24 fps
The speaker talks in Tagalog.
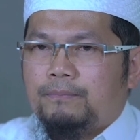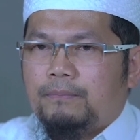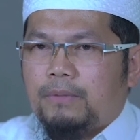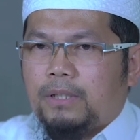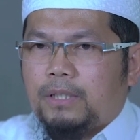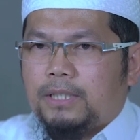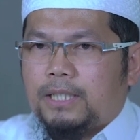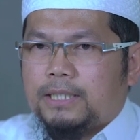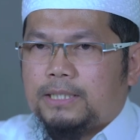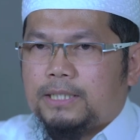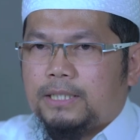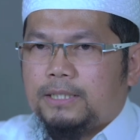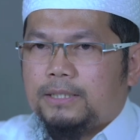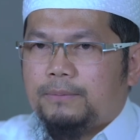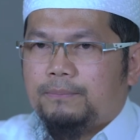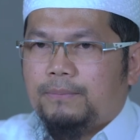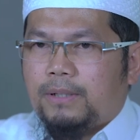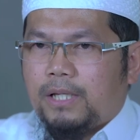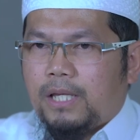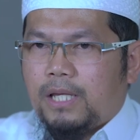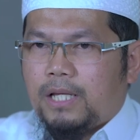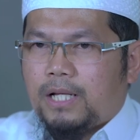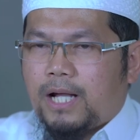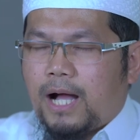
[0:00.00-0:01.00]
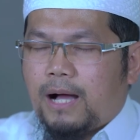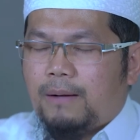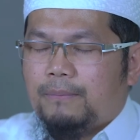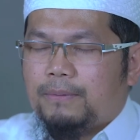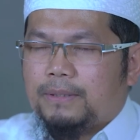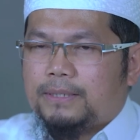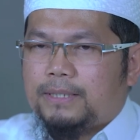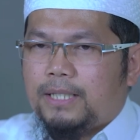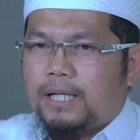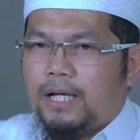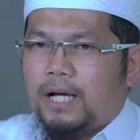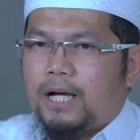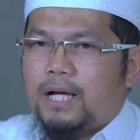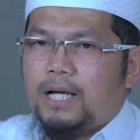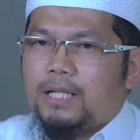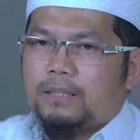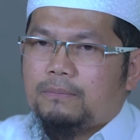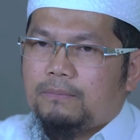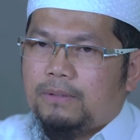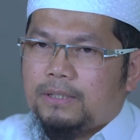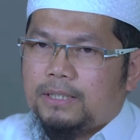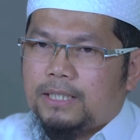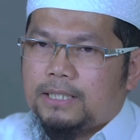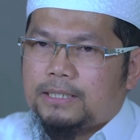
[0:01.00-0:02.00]
magdasal, mag-ikama siya
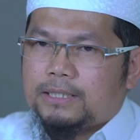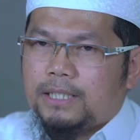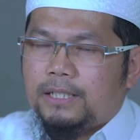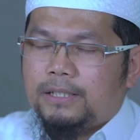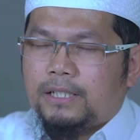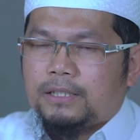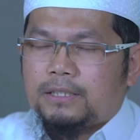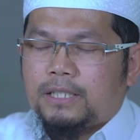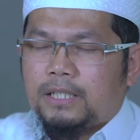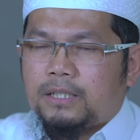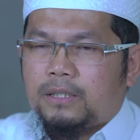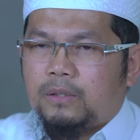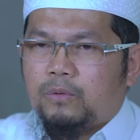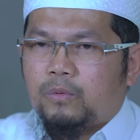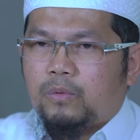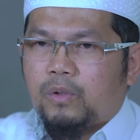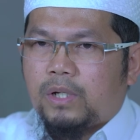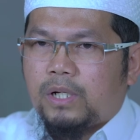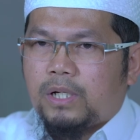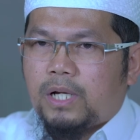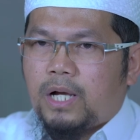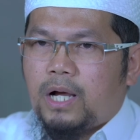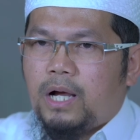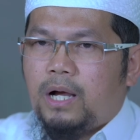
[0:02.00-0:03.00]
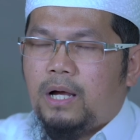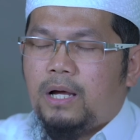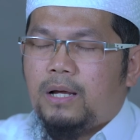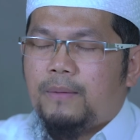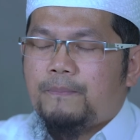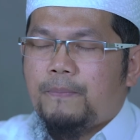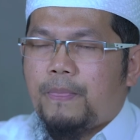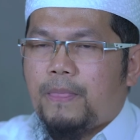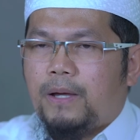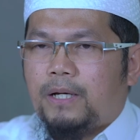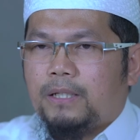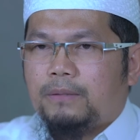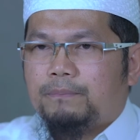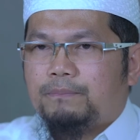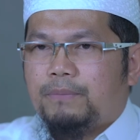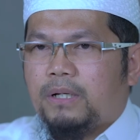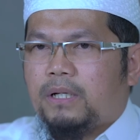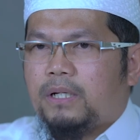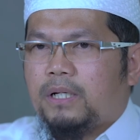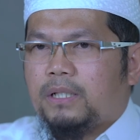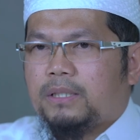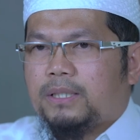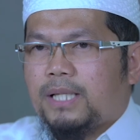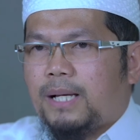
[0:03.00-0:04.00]
at magdasal ng tatlong rakaah at
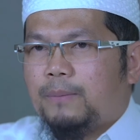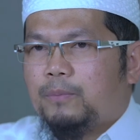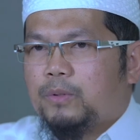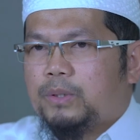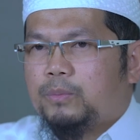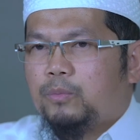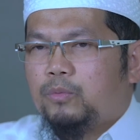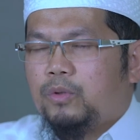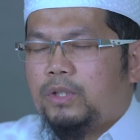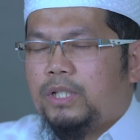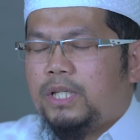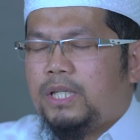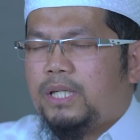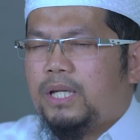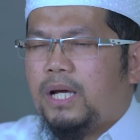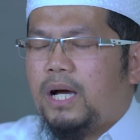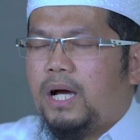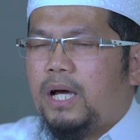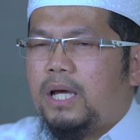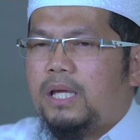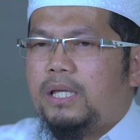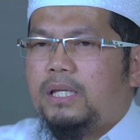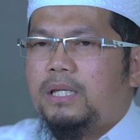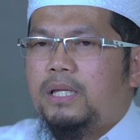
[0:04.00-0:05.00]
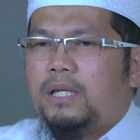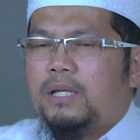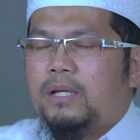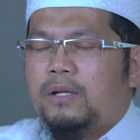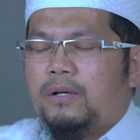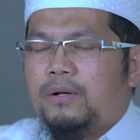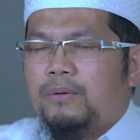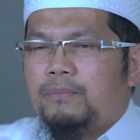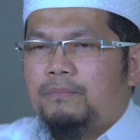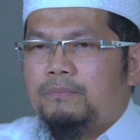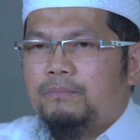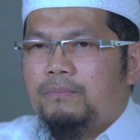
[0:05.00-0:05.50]
pagkatapos muli ay